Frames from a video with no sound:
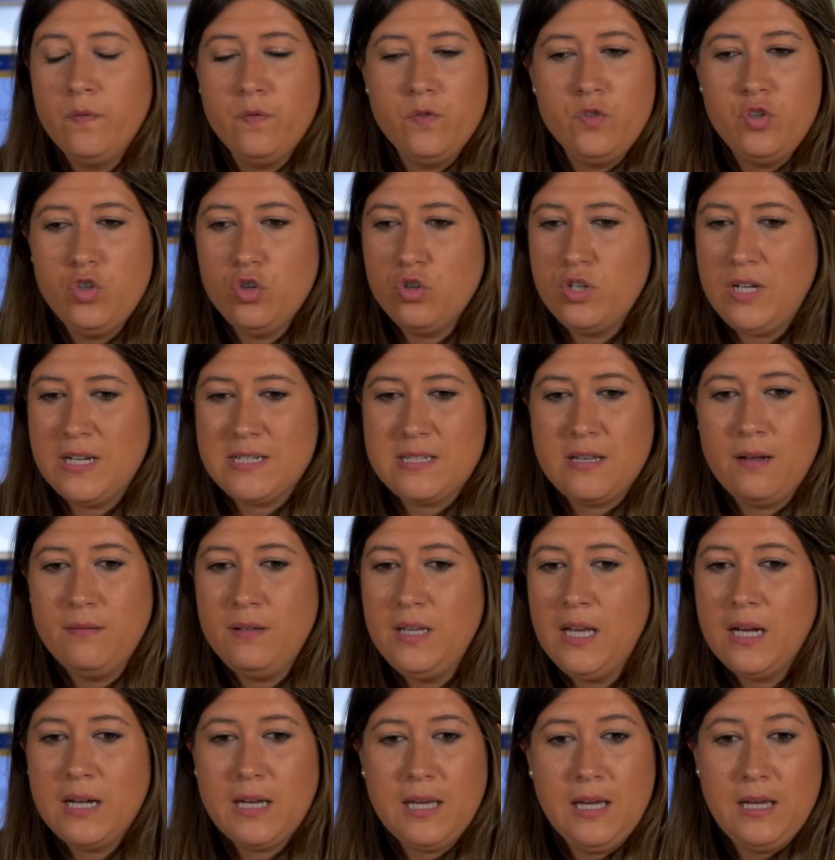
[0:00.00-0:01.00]
yo ya
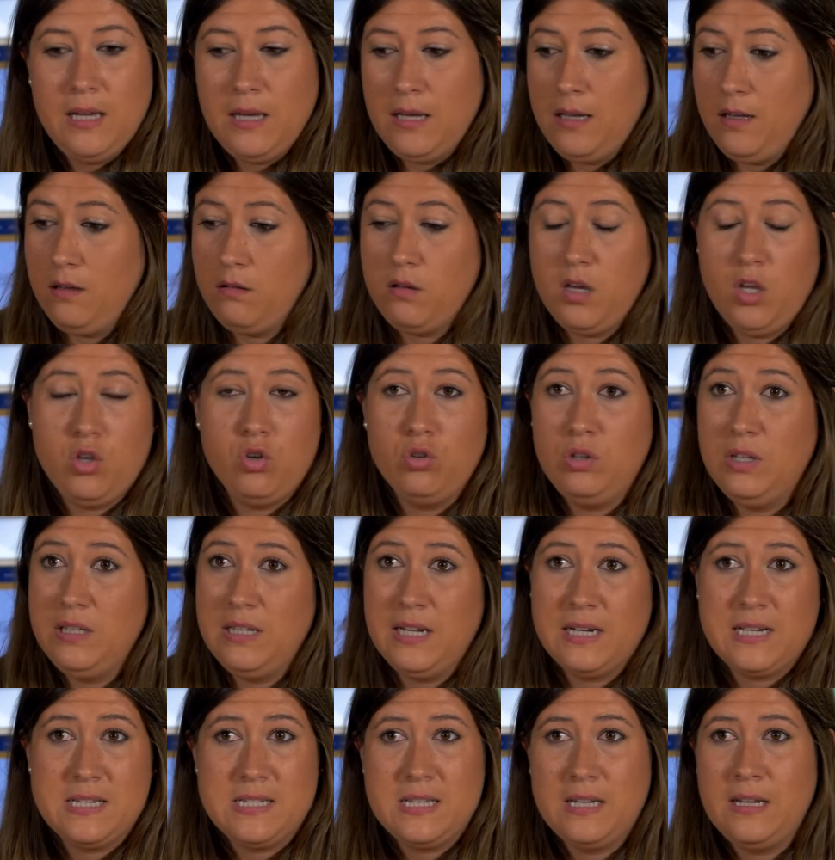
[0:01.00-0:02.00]
sabía que yo
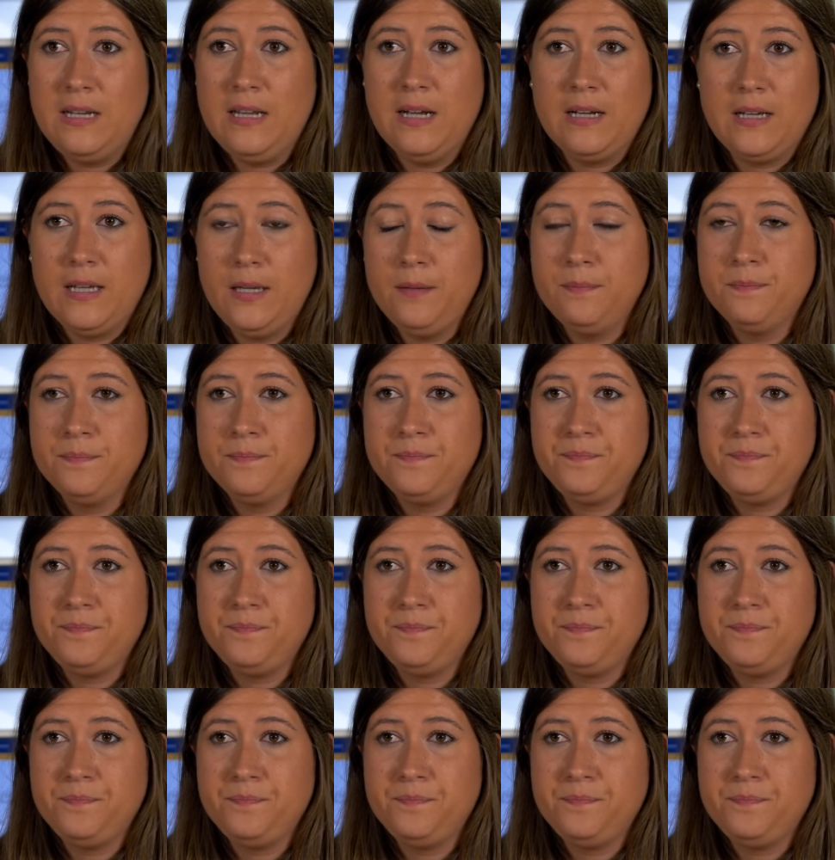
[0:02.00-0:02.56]
tenía que seguir aquí.